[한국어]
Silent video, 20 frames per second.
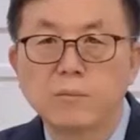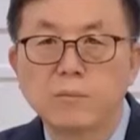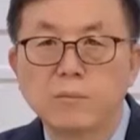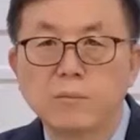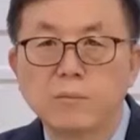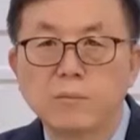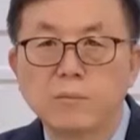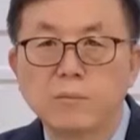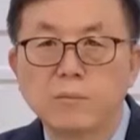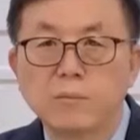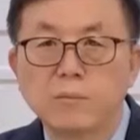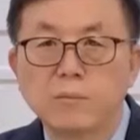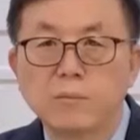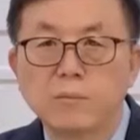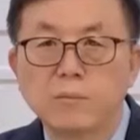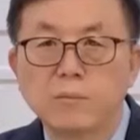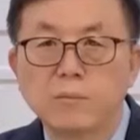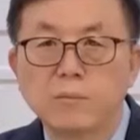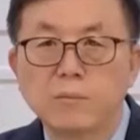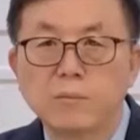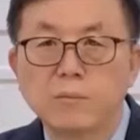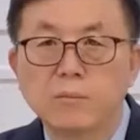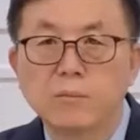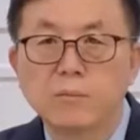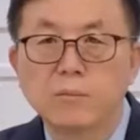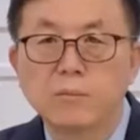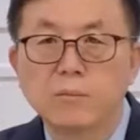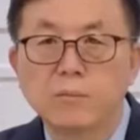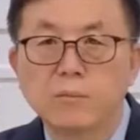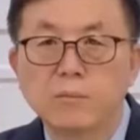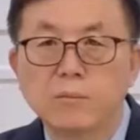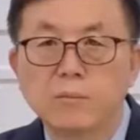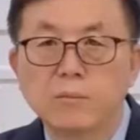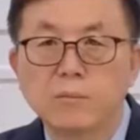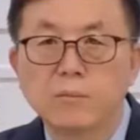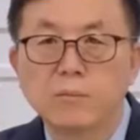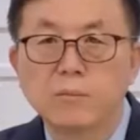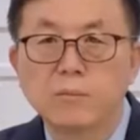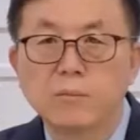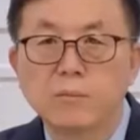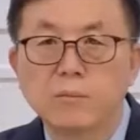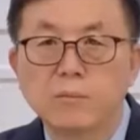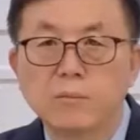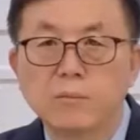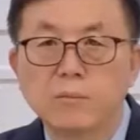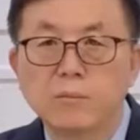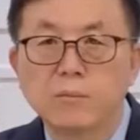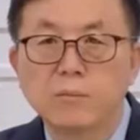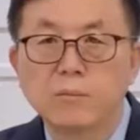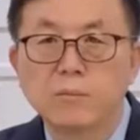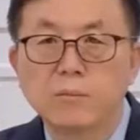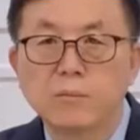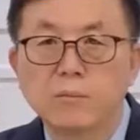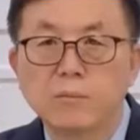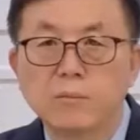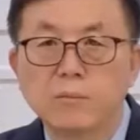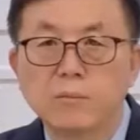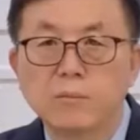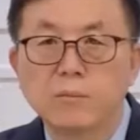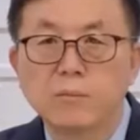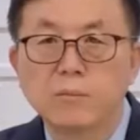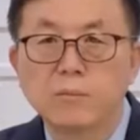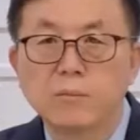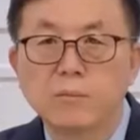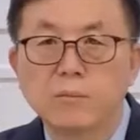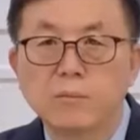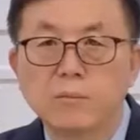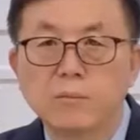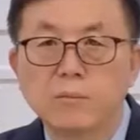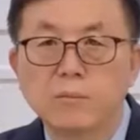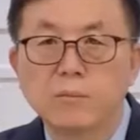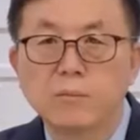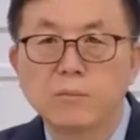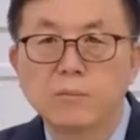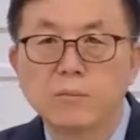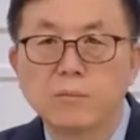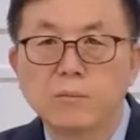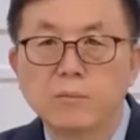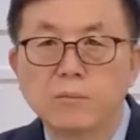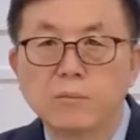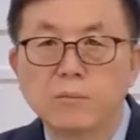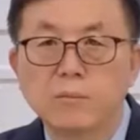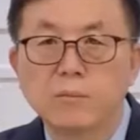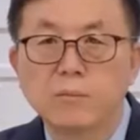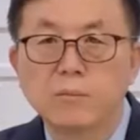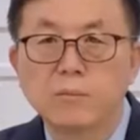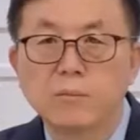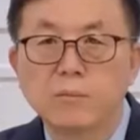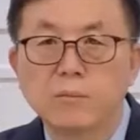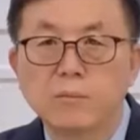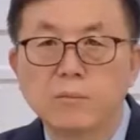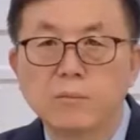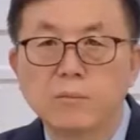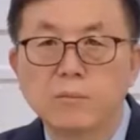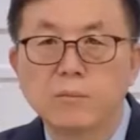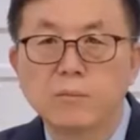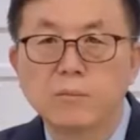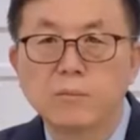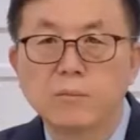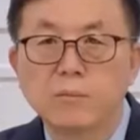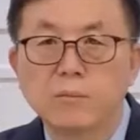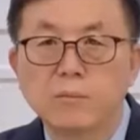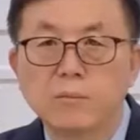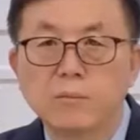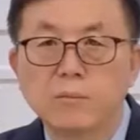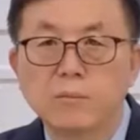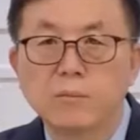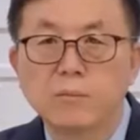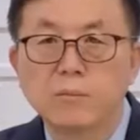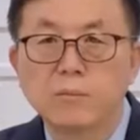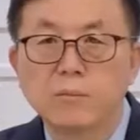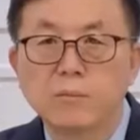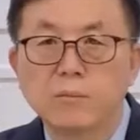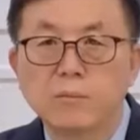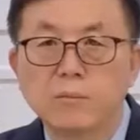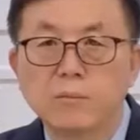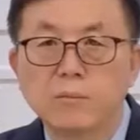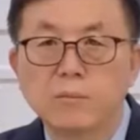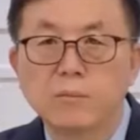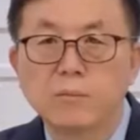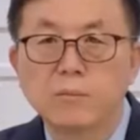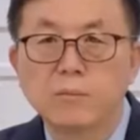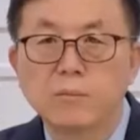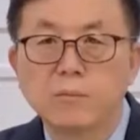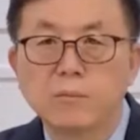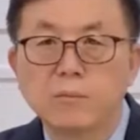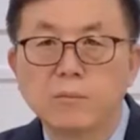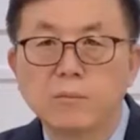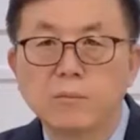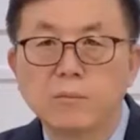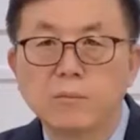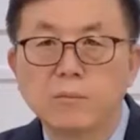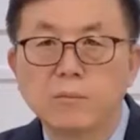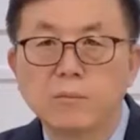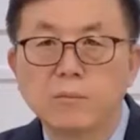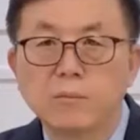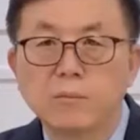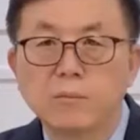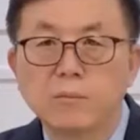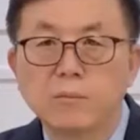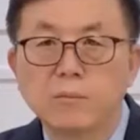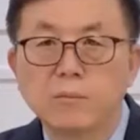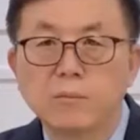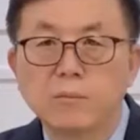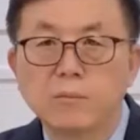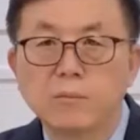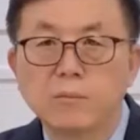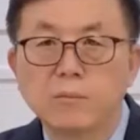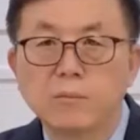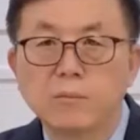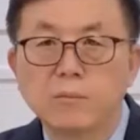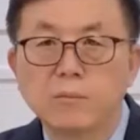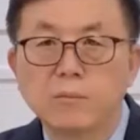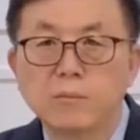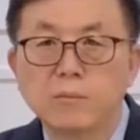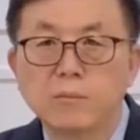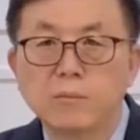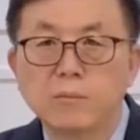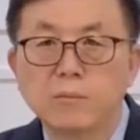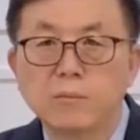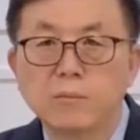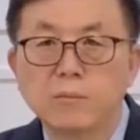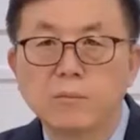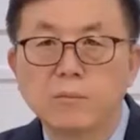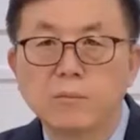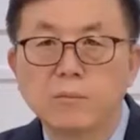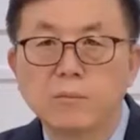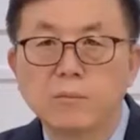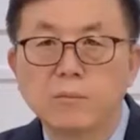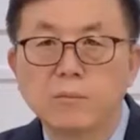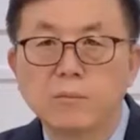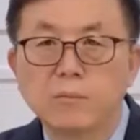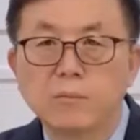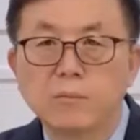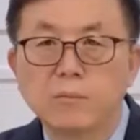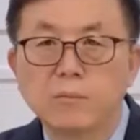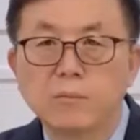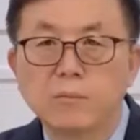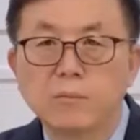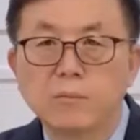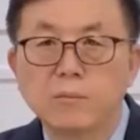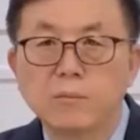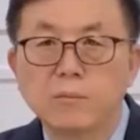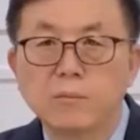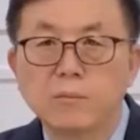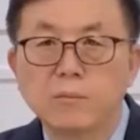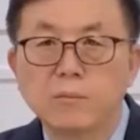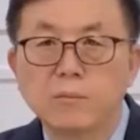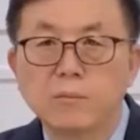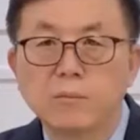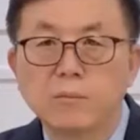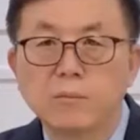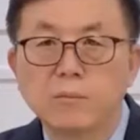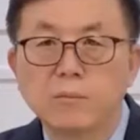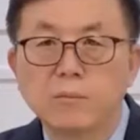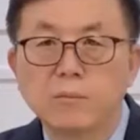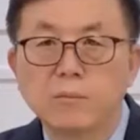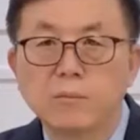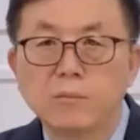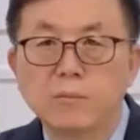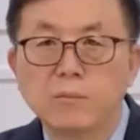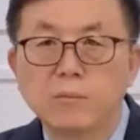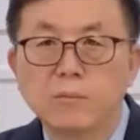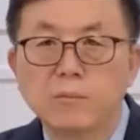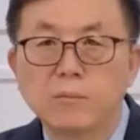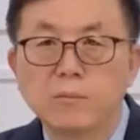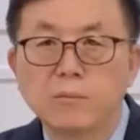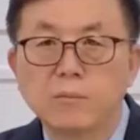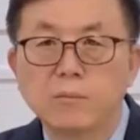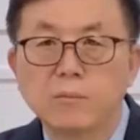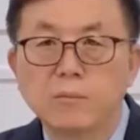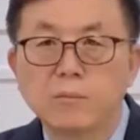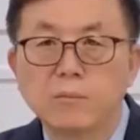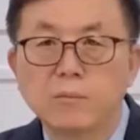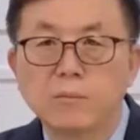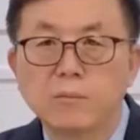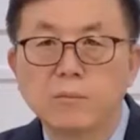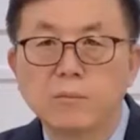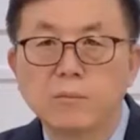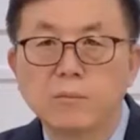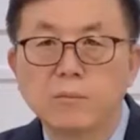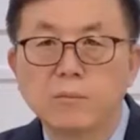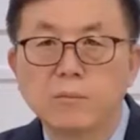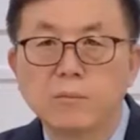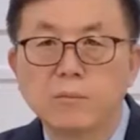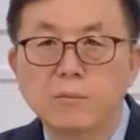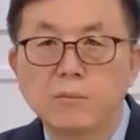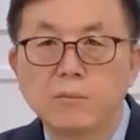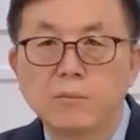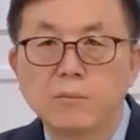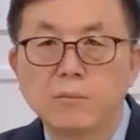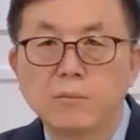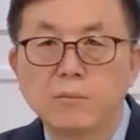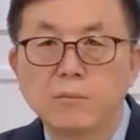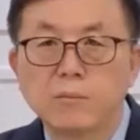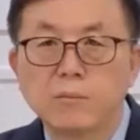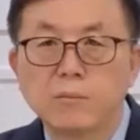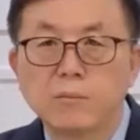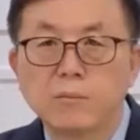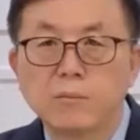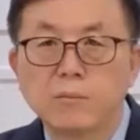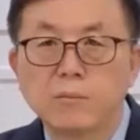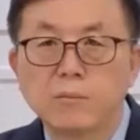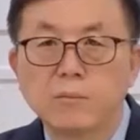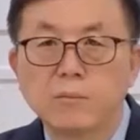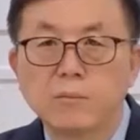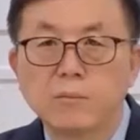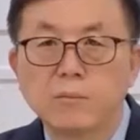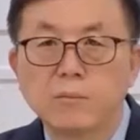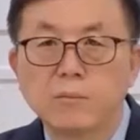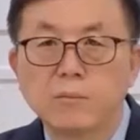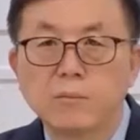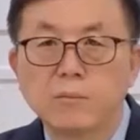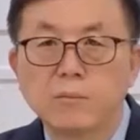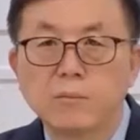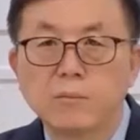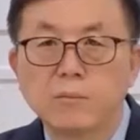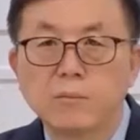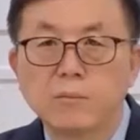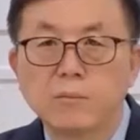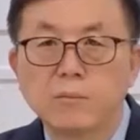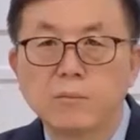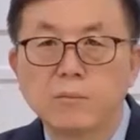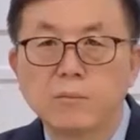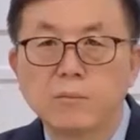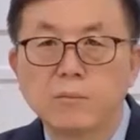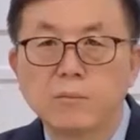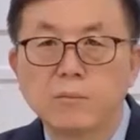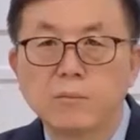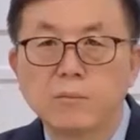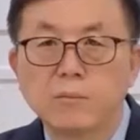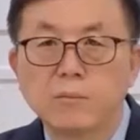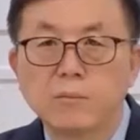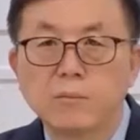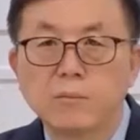그 다음에 또 구약에는 히브리어이기 때문에 메시아라고 표현했고 신약은 헬라어로 쓰져 있기 때문에 그리스도라고 표현이 된 것입니다. 똑같은 언어죠. 그런데 어,